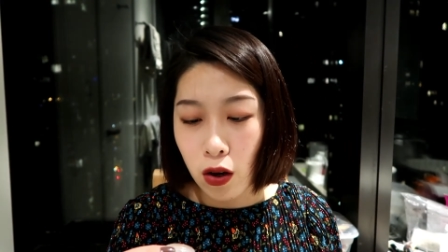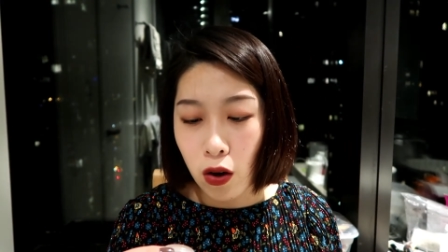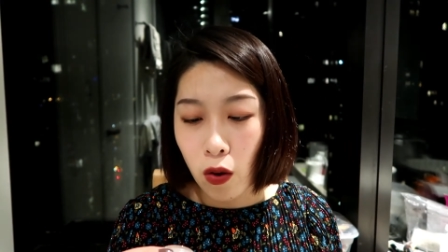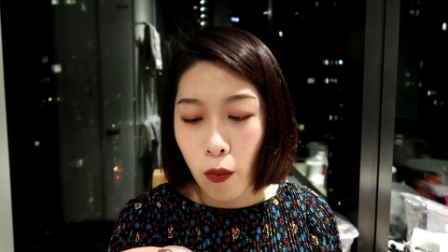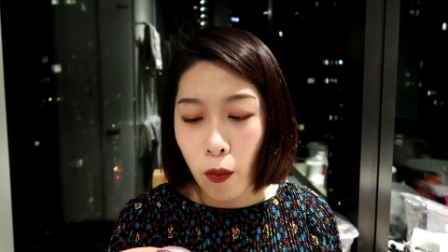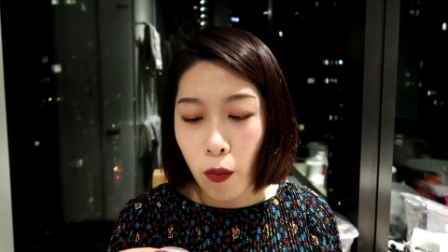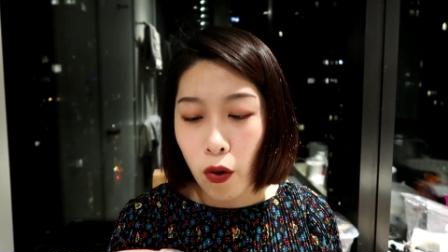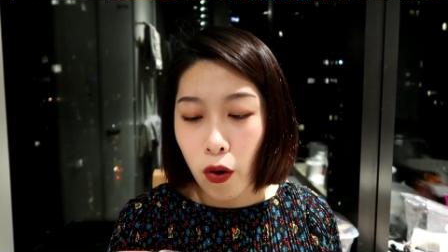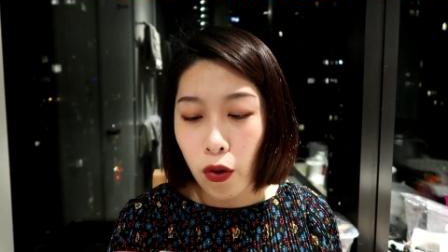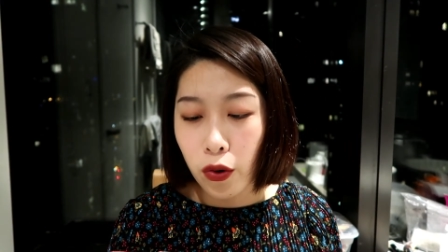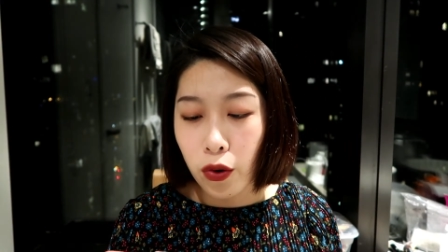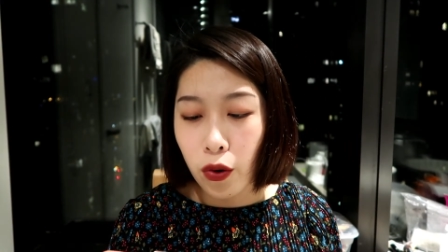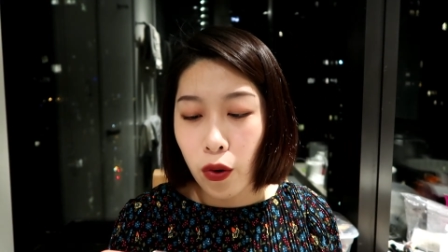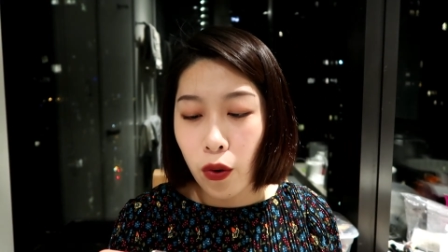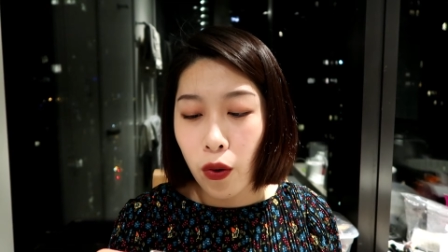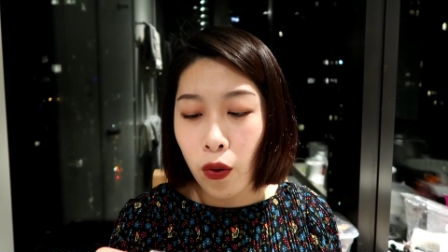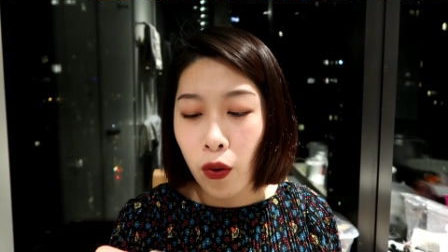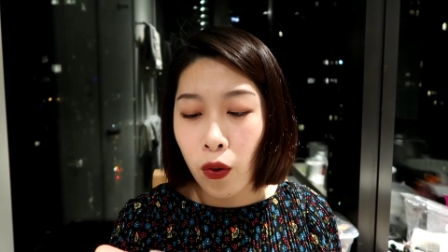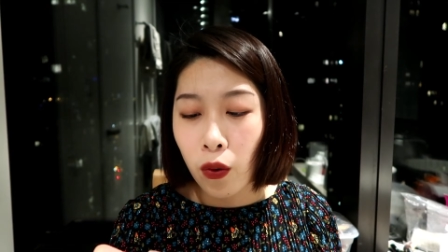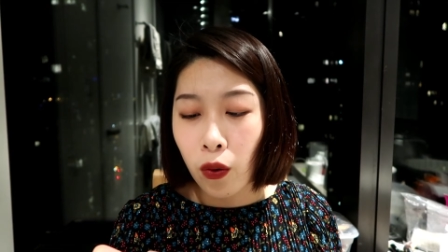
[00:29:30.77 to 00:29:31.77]

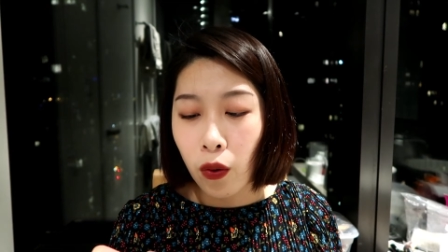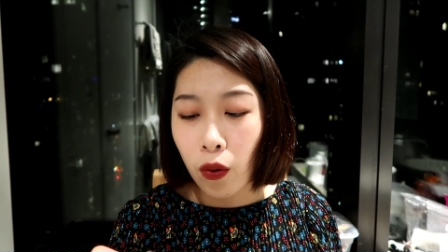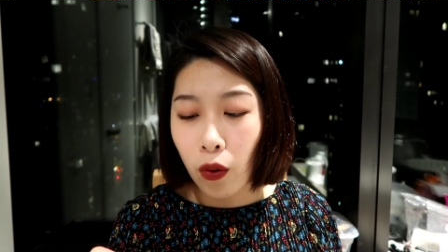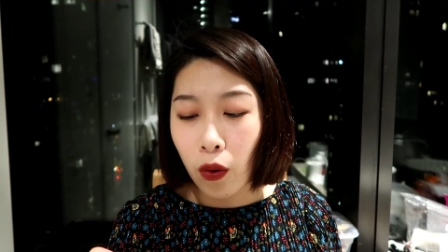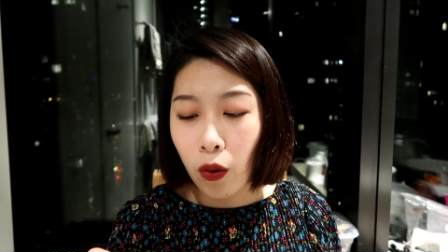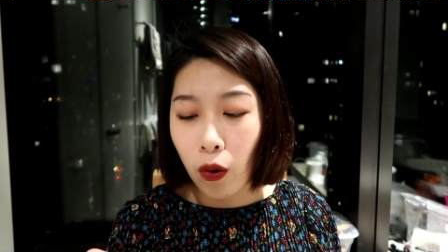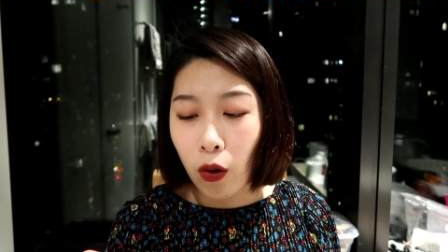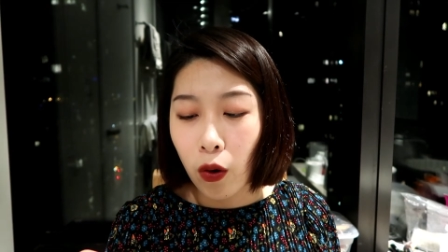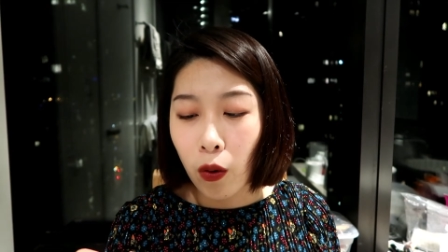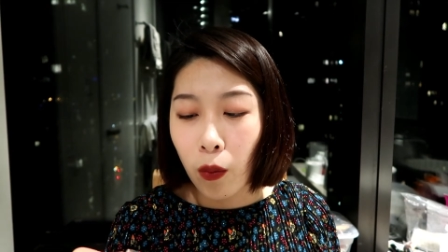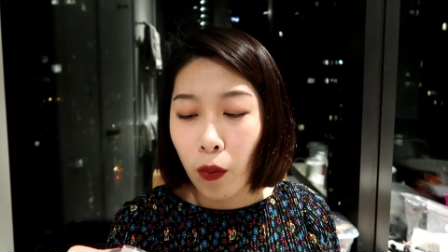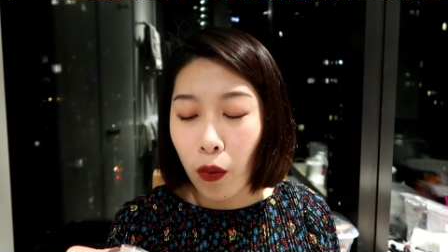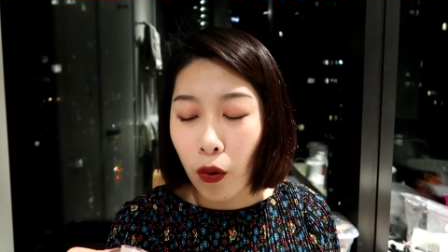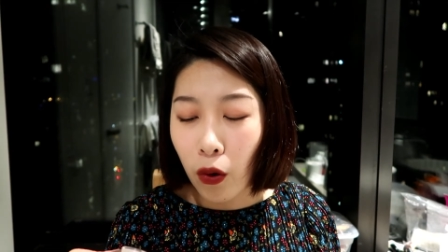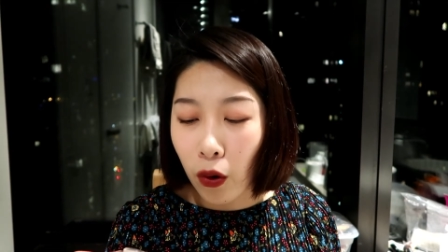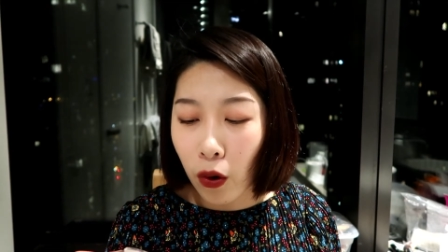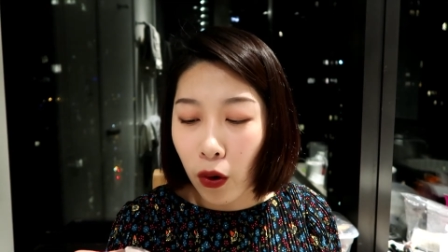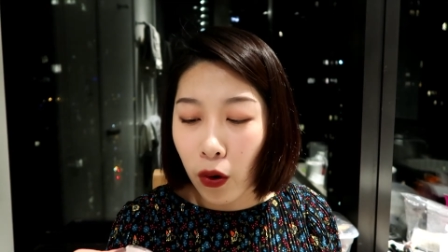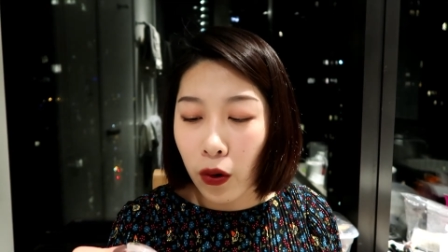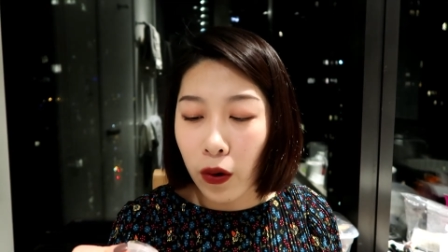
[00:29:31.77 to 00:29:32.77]
Omoro
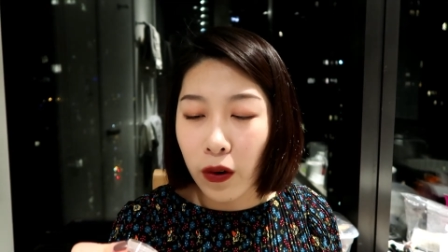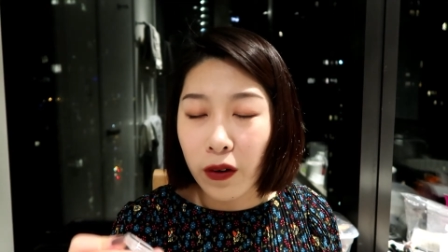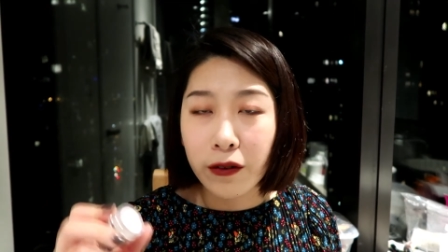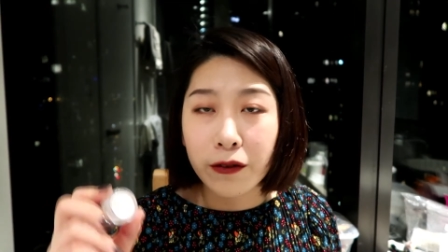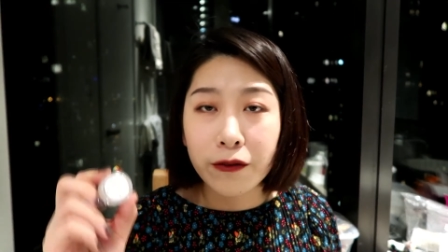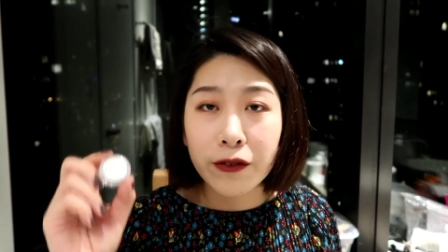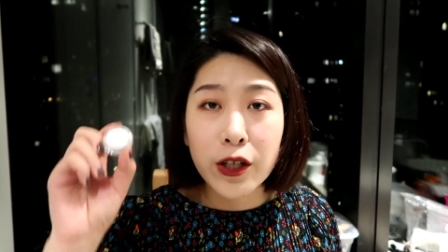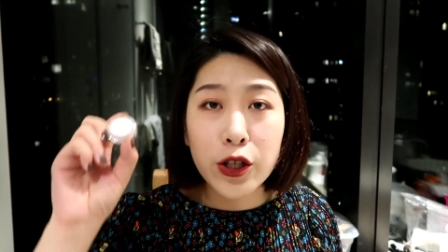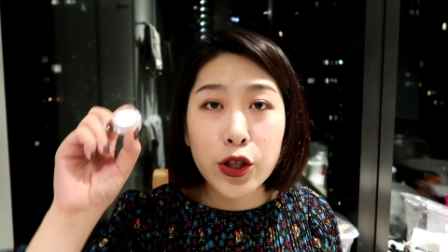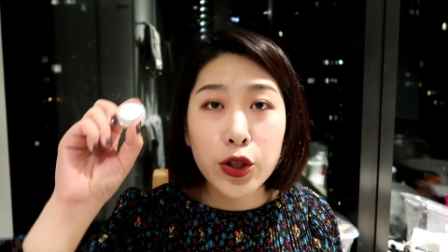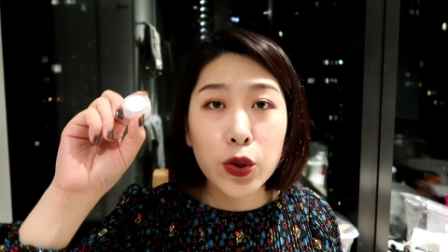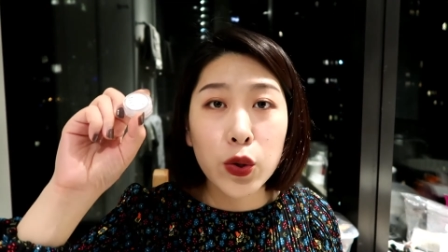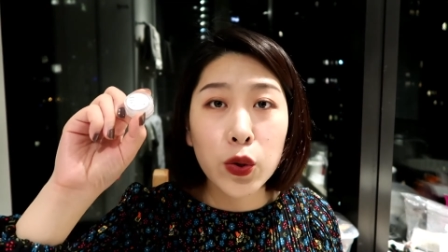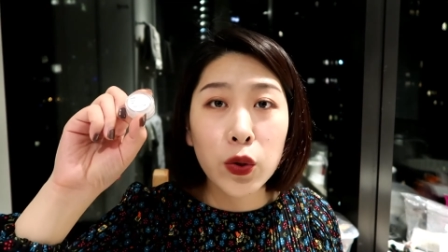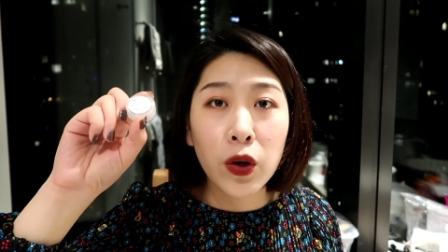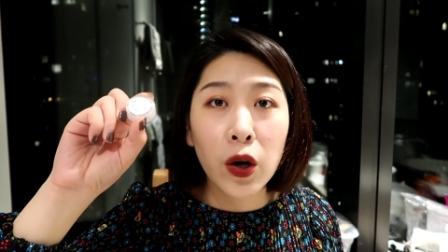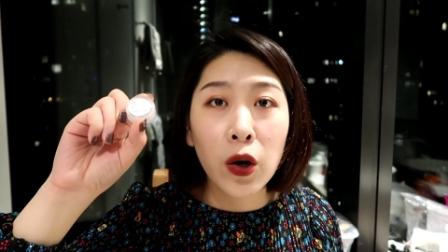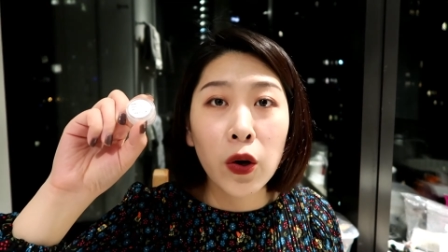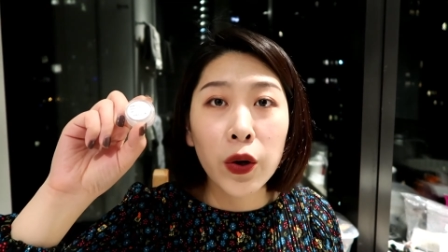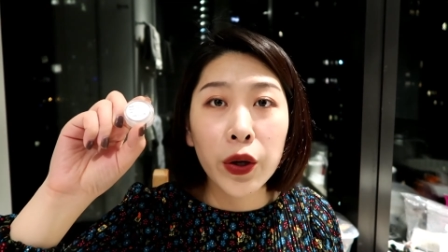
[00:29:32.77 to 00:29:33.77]
Omoro
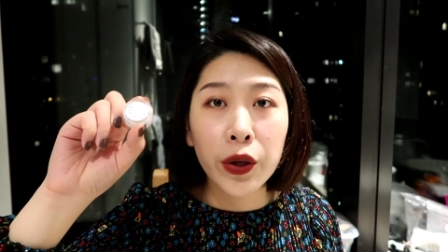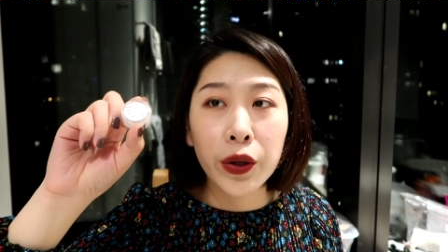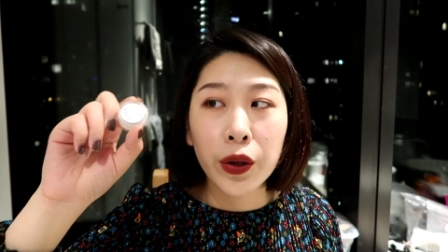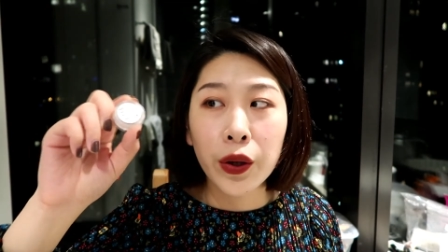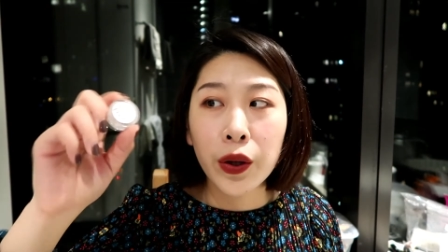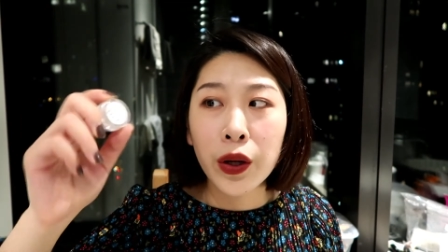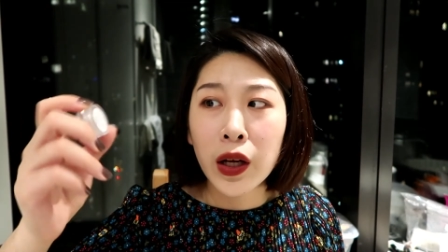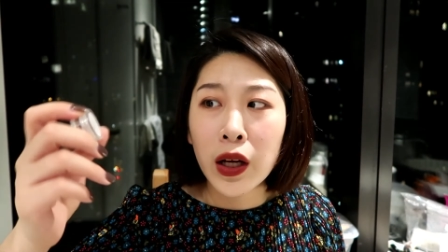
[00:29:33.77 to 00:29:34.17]
Facial Oil，